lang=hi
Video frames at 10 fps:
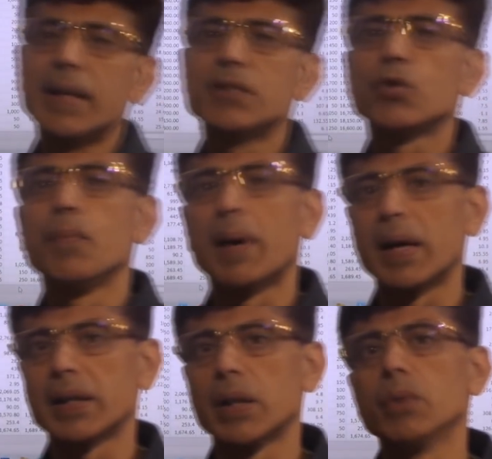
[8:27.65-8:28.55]
ट्रेड्स को
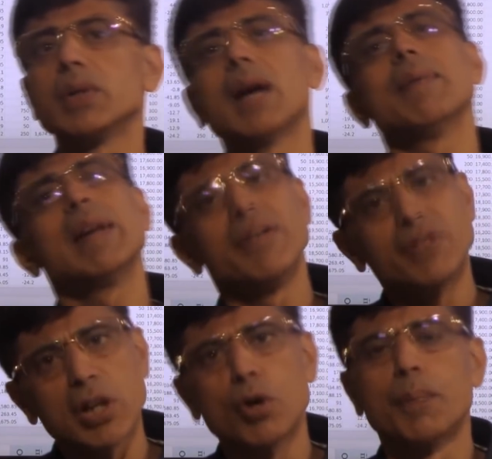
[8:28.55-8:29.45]
पकड़ता हूं या मैं
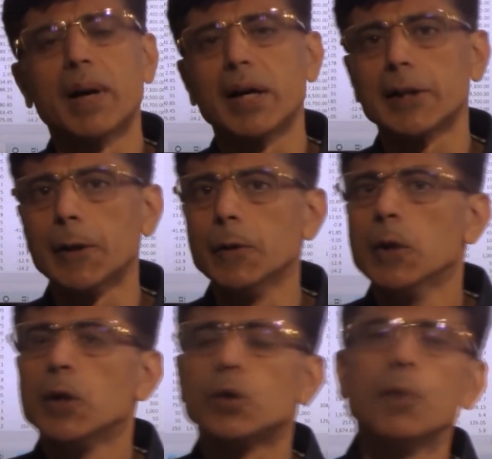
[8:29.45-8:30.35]
निफ्टी को पकड़ता हूं
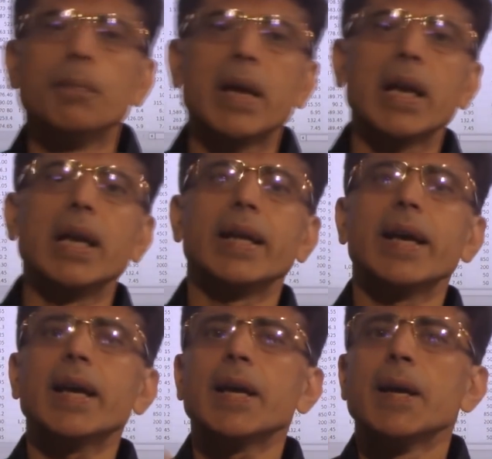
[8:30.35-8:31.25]
तो मेरे
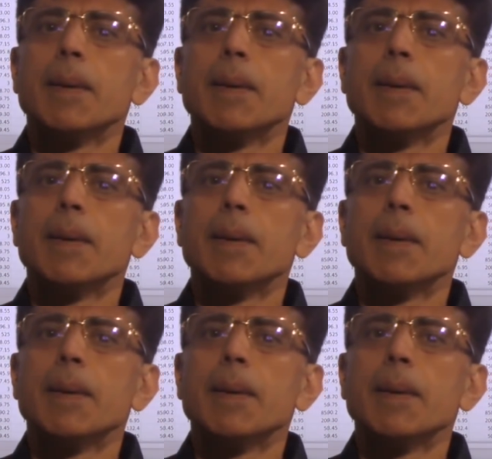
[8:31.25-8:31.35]
लिए